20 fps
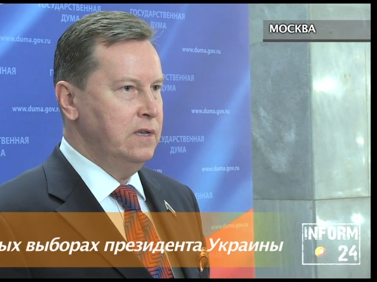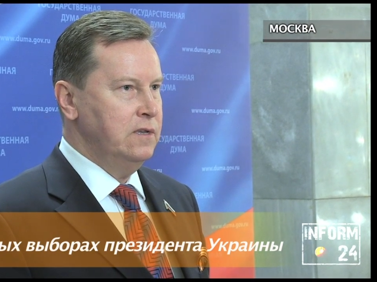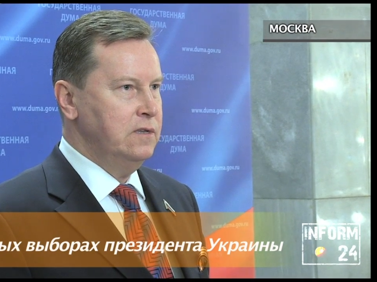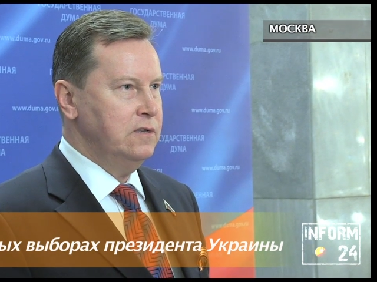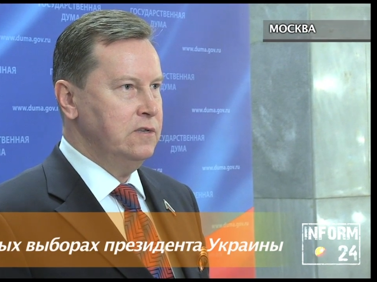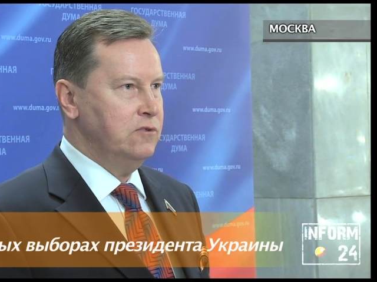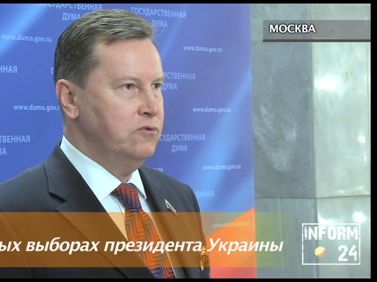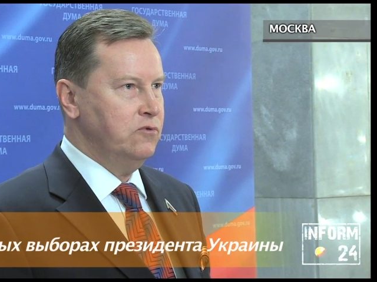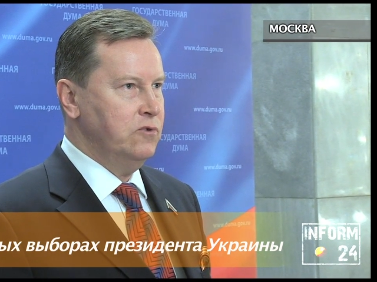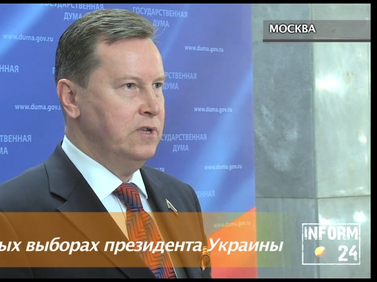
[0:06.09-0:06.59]

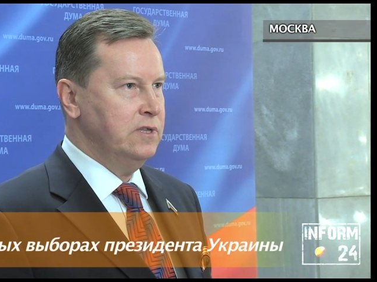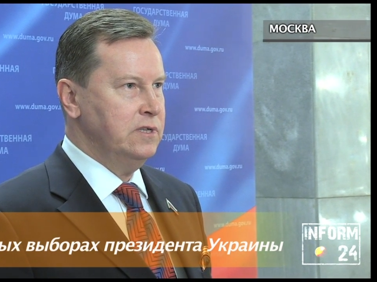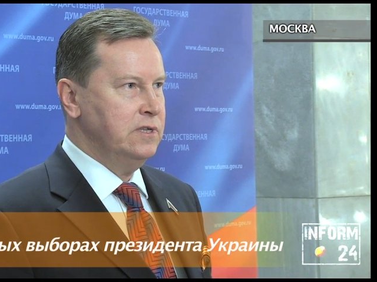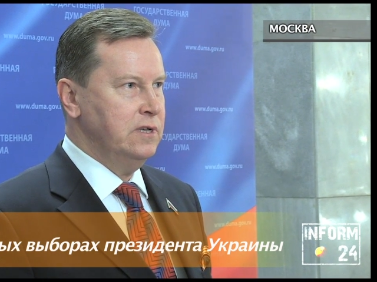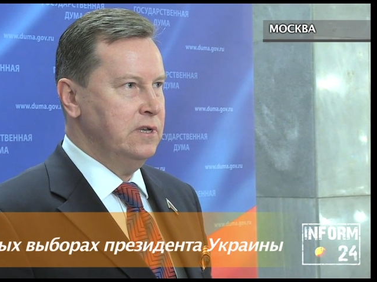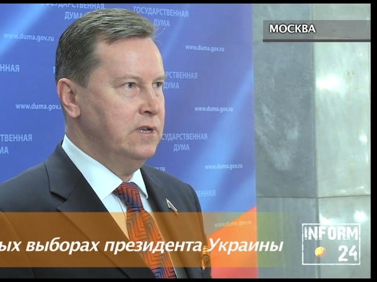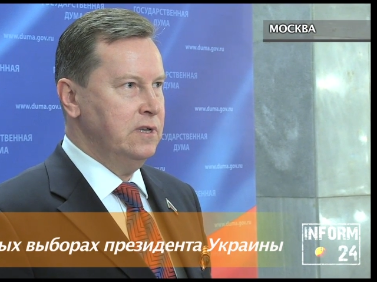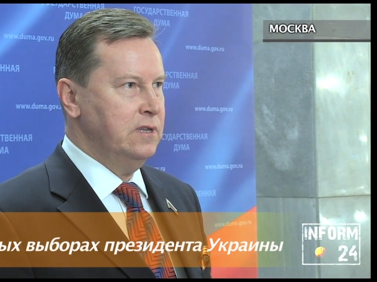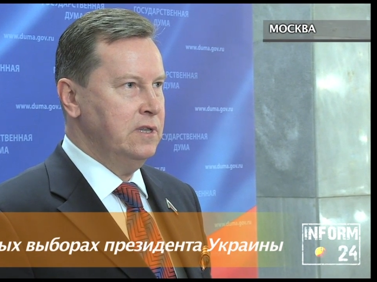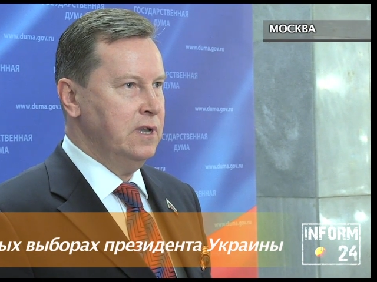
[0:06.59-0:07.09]

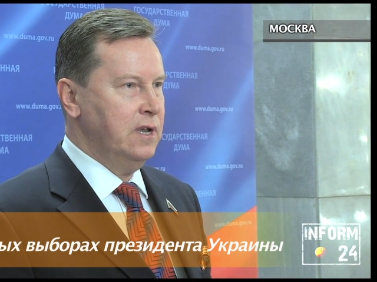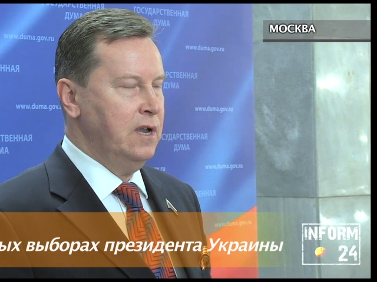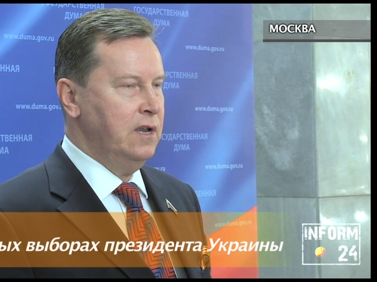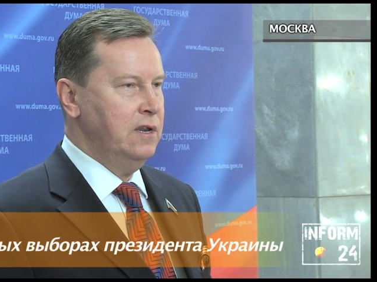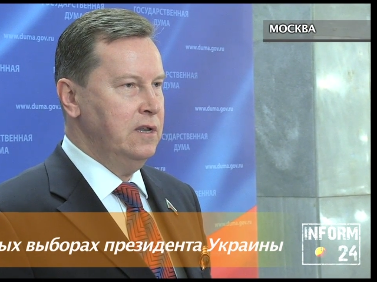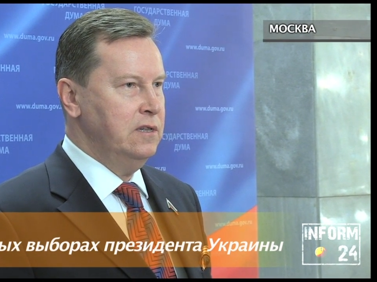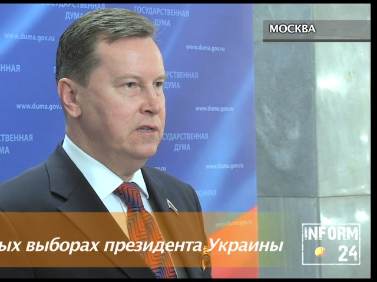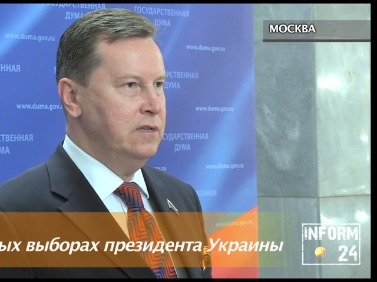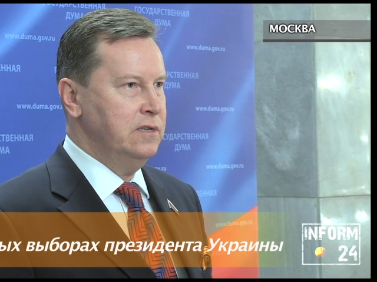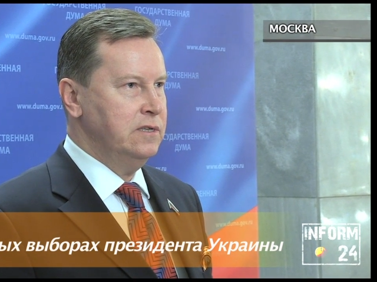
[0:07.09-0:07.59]
ситуация
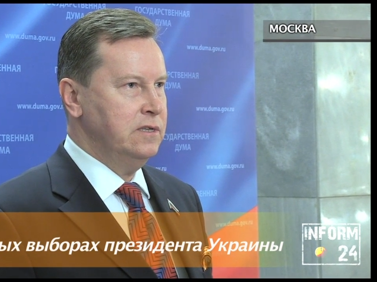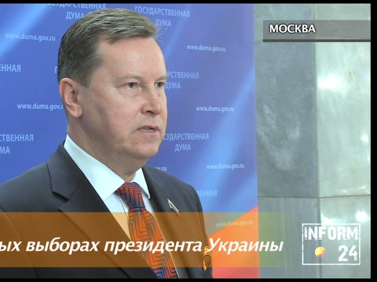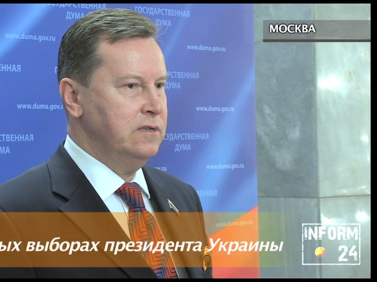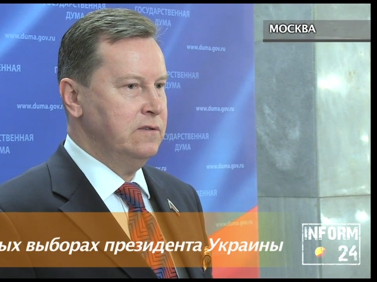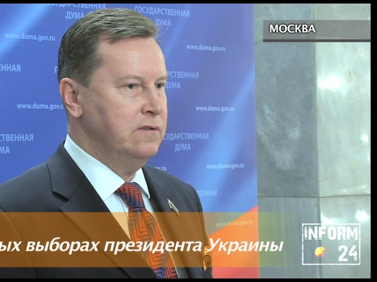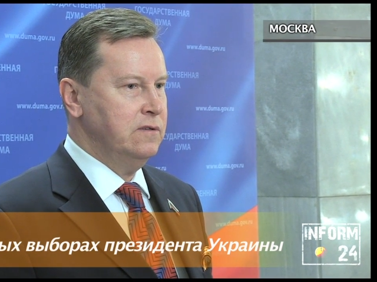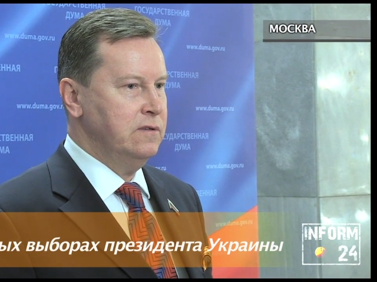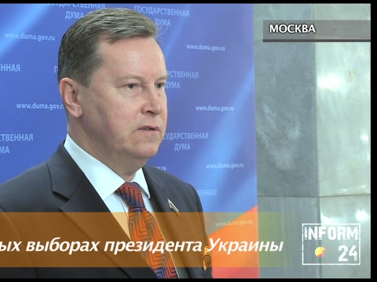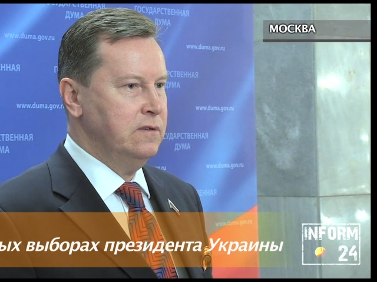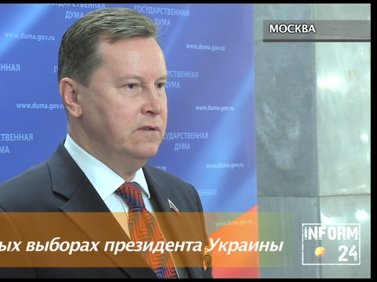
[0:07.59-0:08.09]
накалилась
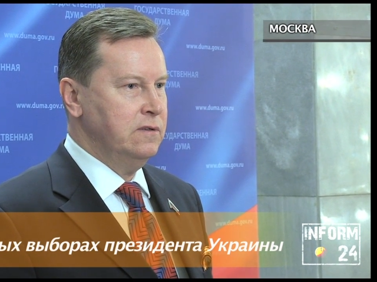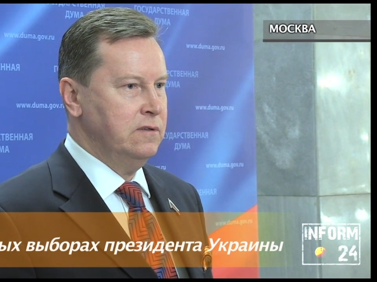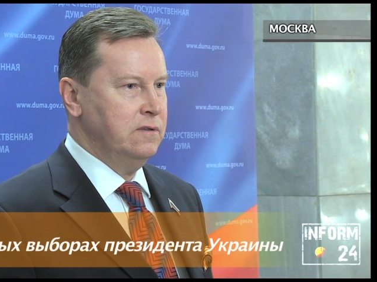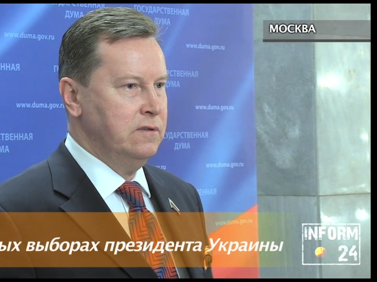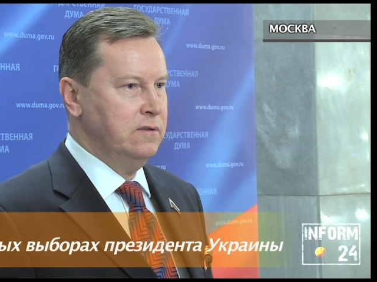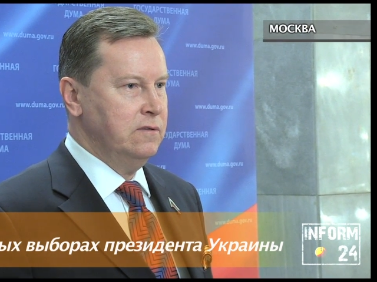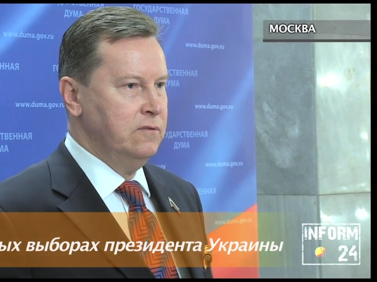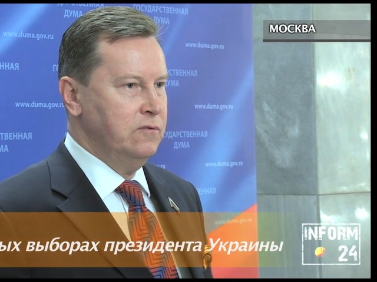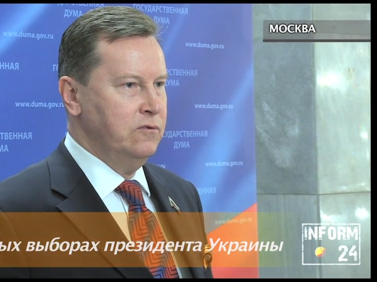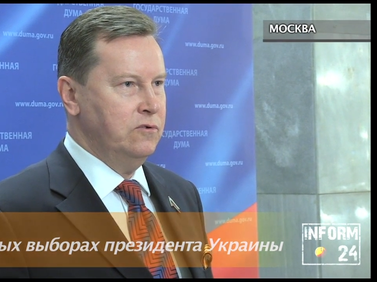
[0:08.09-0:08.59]

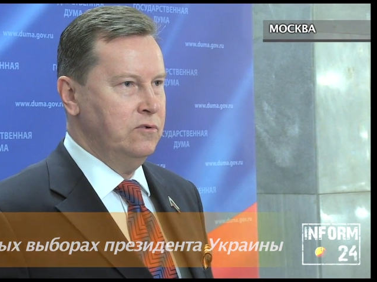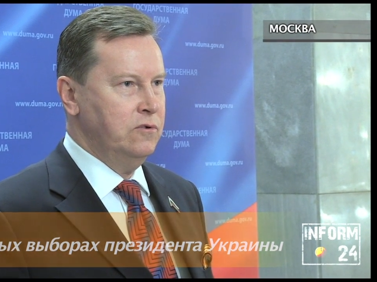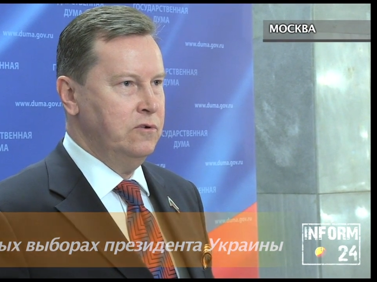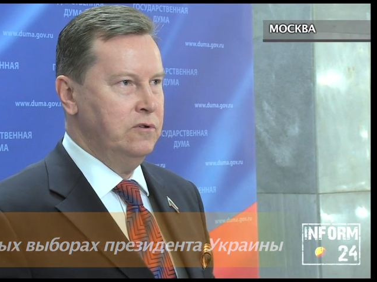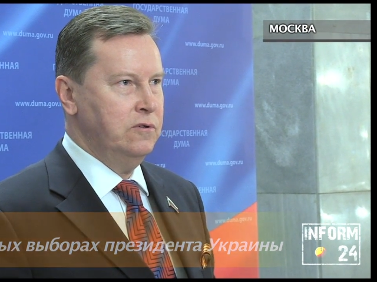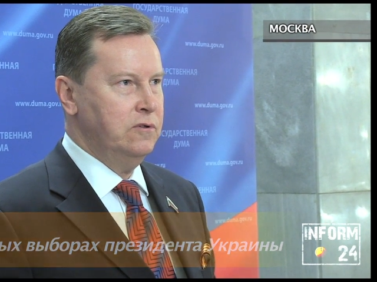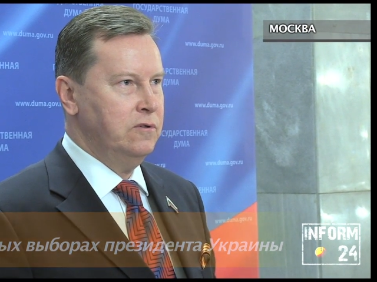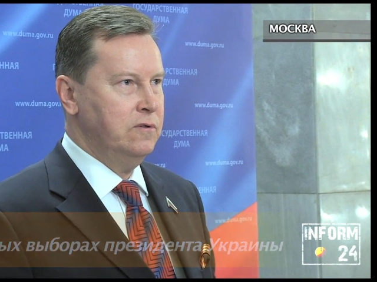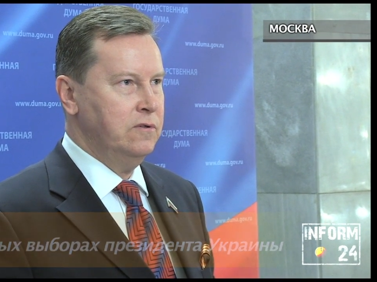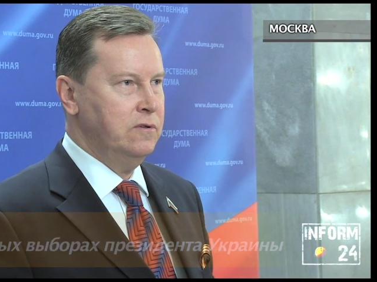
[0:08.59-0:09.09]
э,
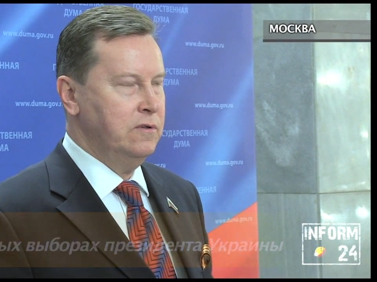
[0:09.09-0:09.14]
до,